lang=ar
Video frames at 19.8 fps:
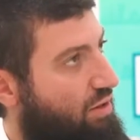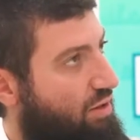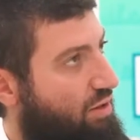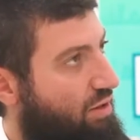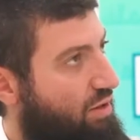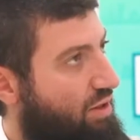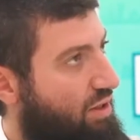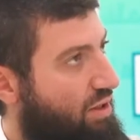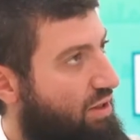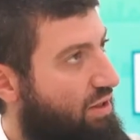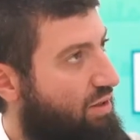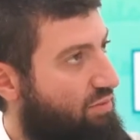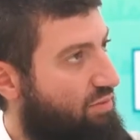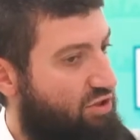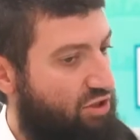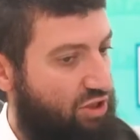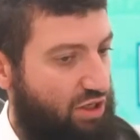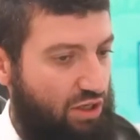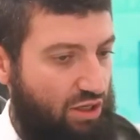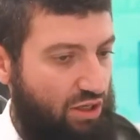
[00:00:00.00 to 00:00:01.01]
اللي هي
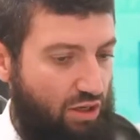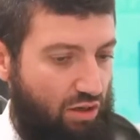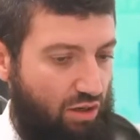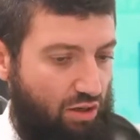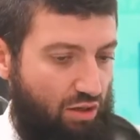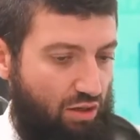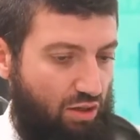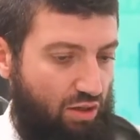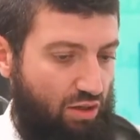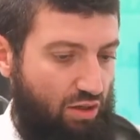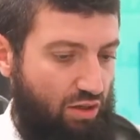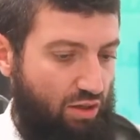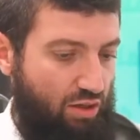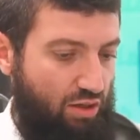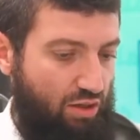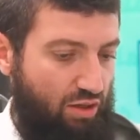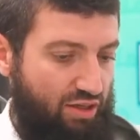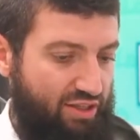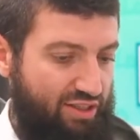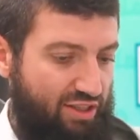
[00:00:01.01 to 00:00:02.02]
المرجعيه
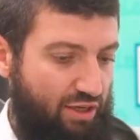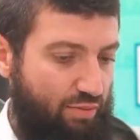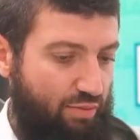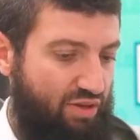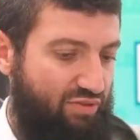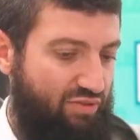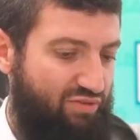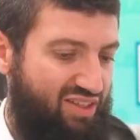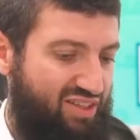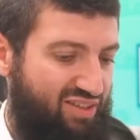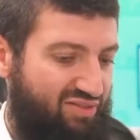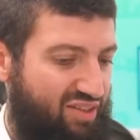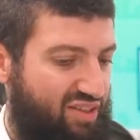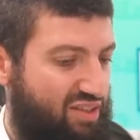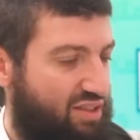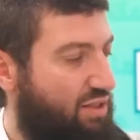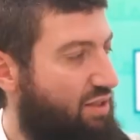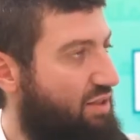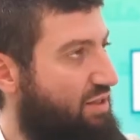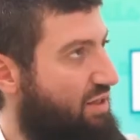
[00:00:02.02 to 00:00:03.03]
الاسلاميه في
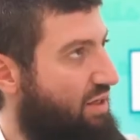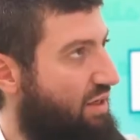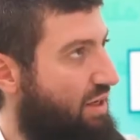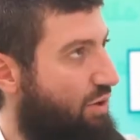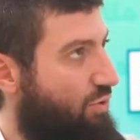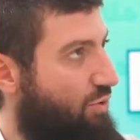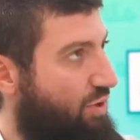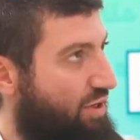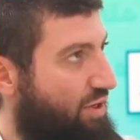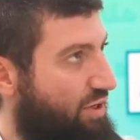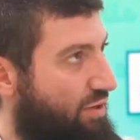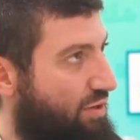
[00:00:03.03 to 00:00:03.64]
التفاصيل ديال القوانين